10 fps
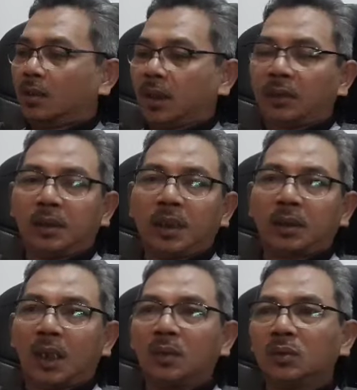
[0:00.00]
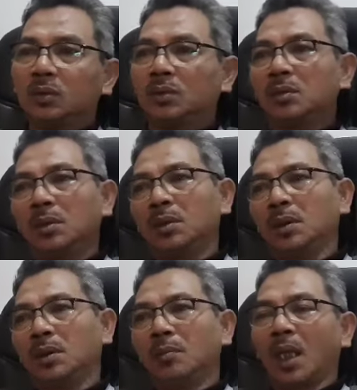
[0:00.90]
Saya tidak tahu
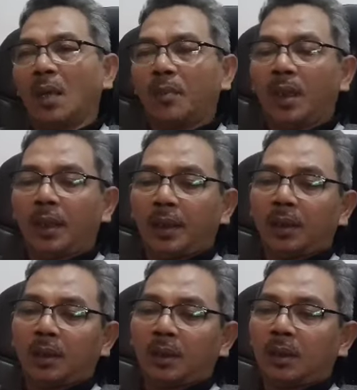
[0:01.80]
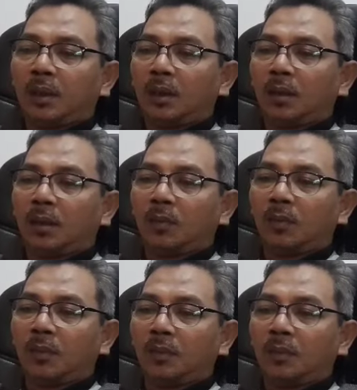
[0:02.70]
eh, mengapa
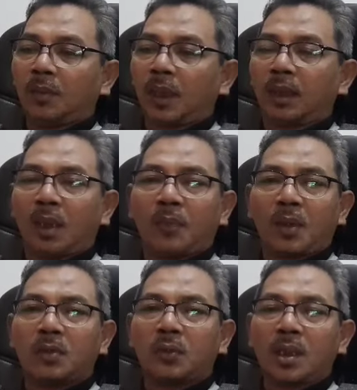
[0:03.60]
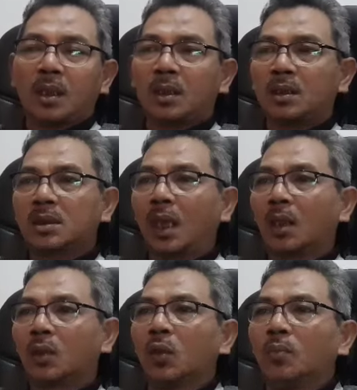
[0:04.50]
mereka berdua
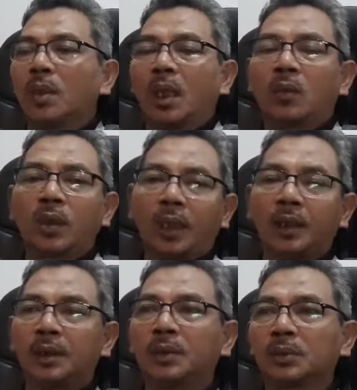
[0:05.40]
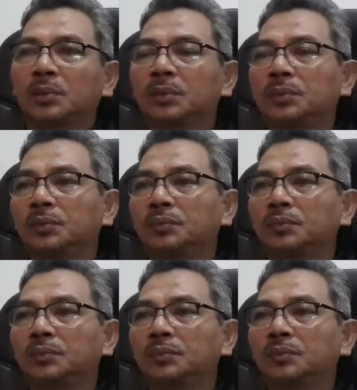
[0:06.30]
sanggup melakukan itu.